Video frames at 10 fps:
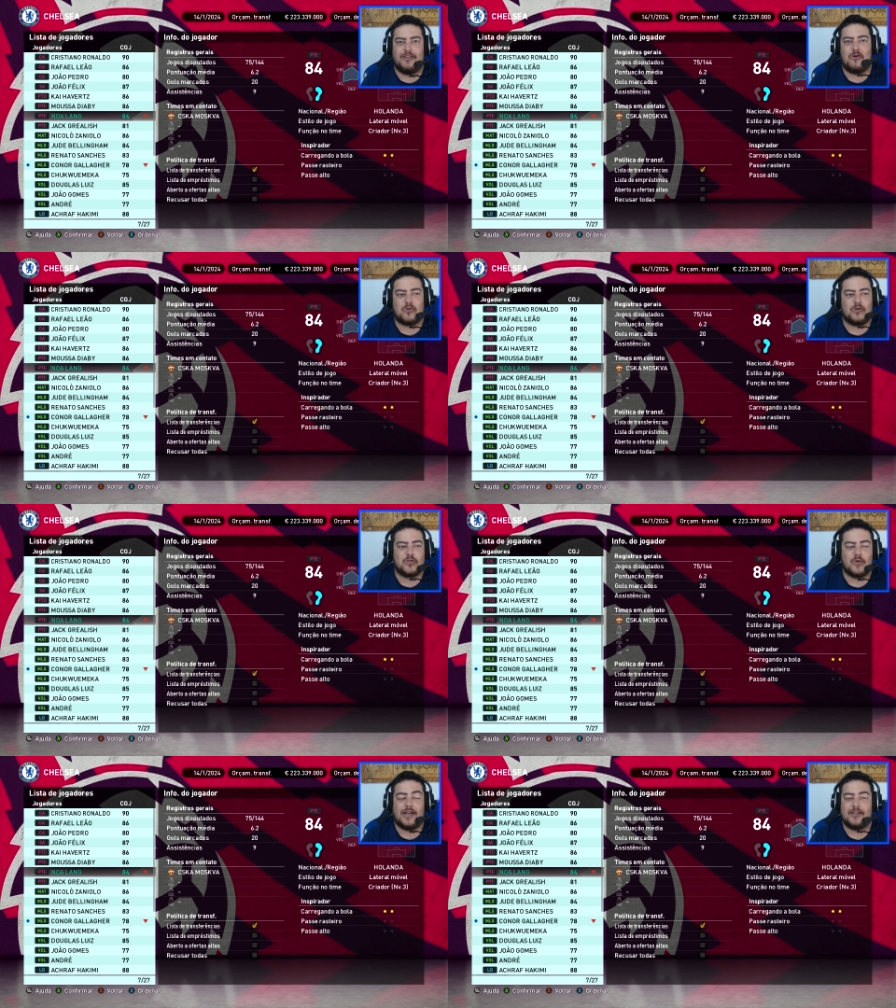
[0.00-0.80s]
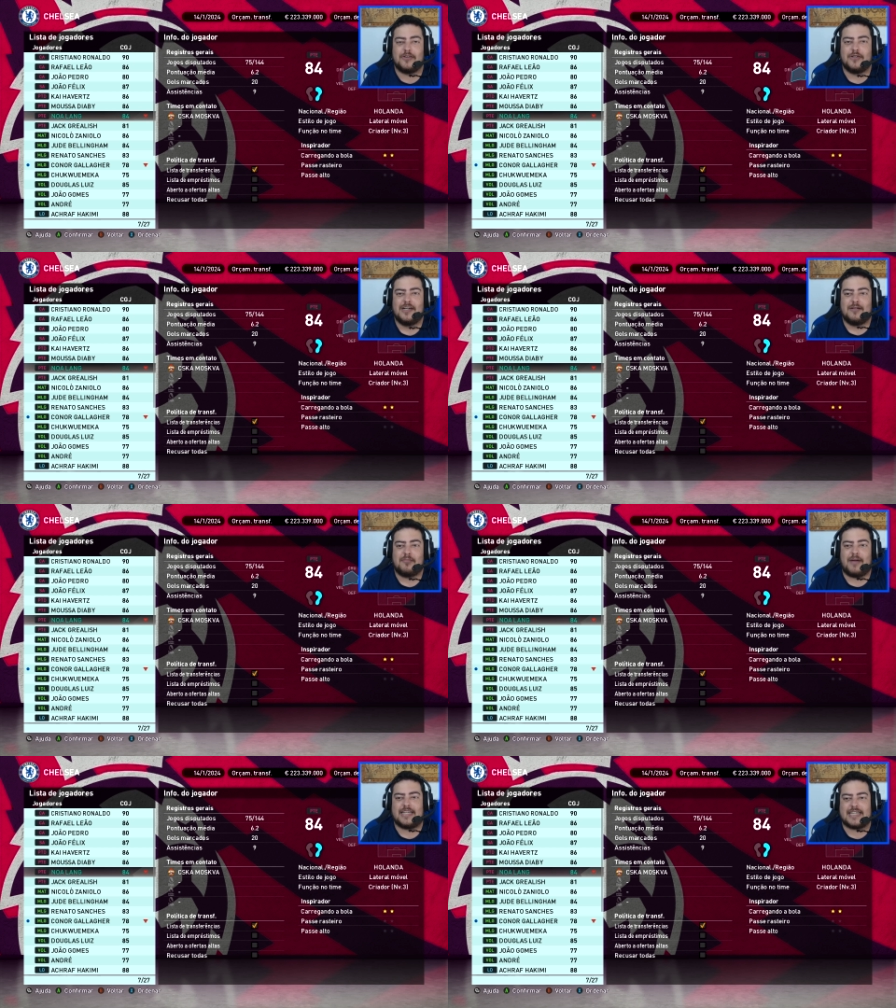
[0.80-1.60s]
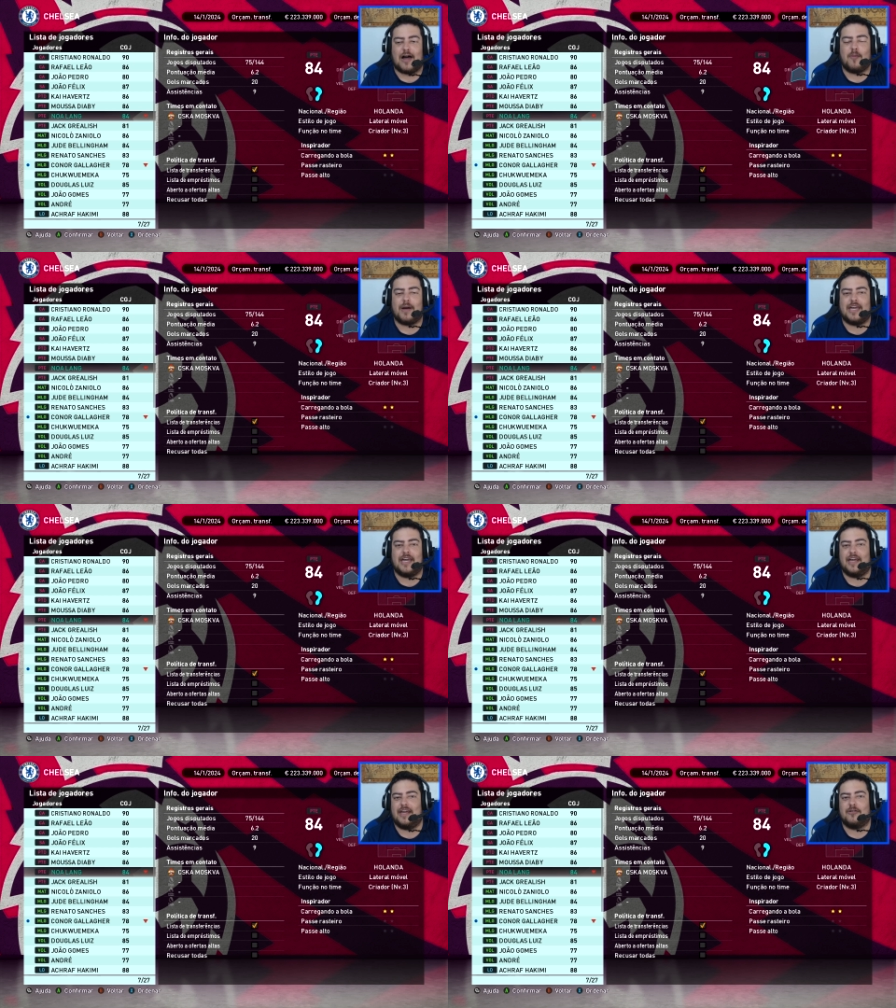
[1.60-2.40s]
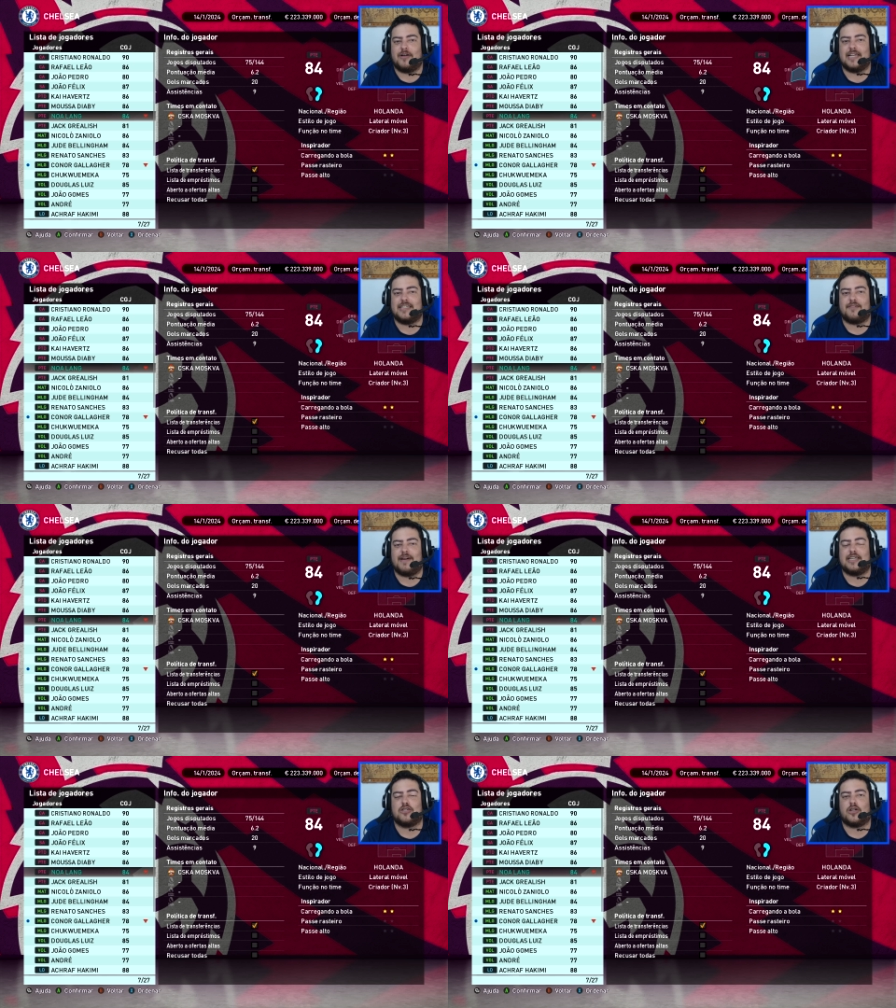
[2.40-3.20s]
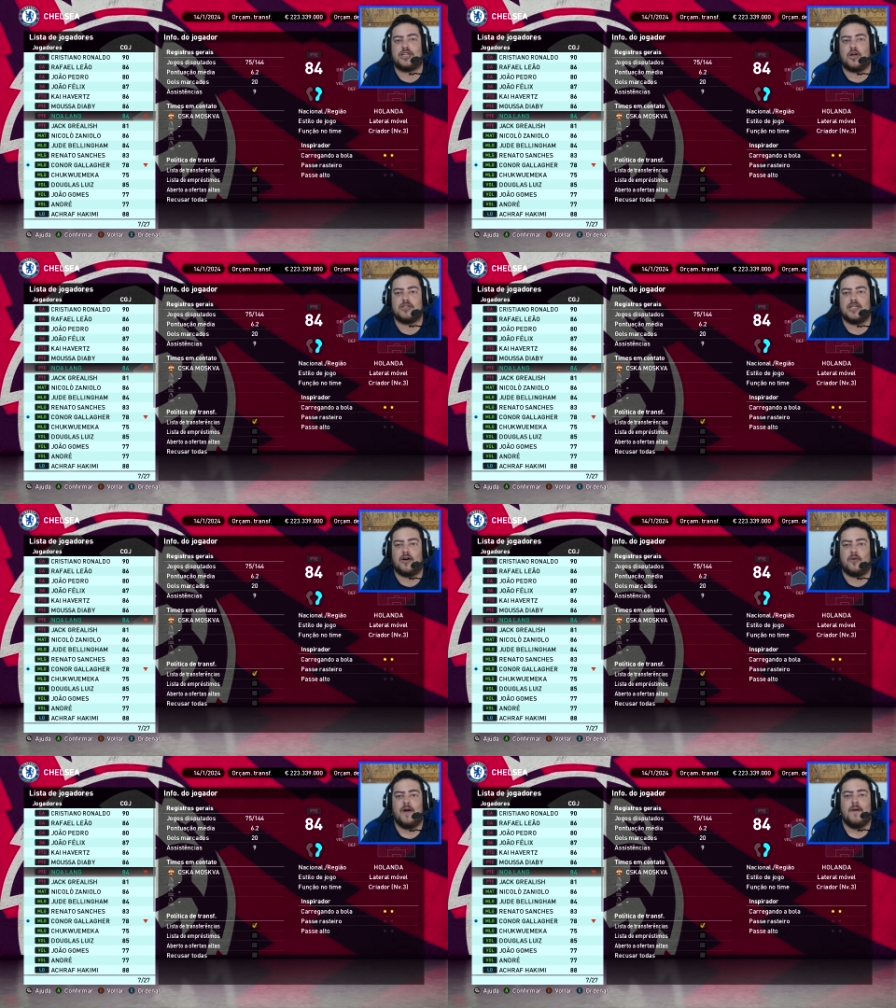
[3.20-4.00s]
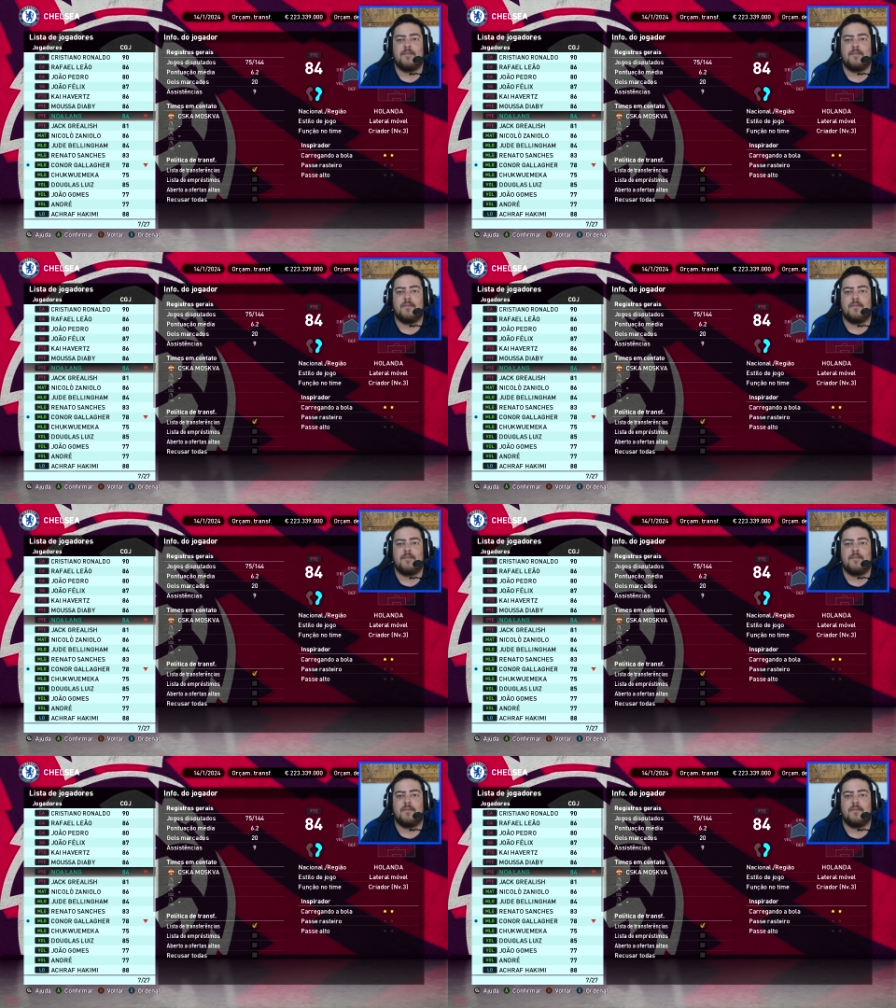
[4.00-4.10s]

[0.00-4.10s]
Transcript: Eu não tô zoando, mas calma que não quer dizer que vai ser só Chelsea, não.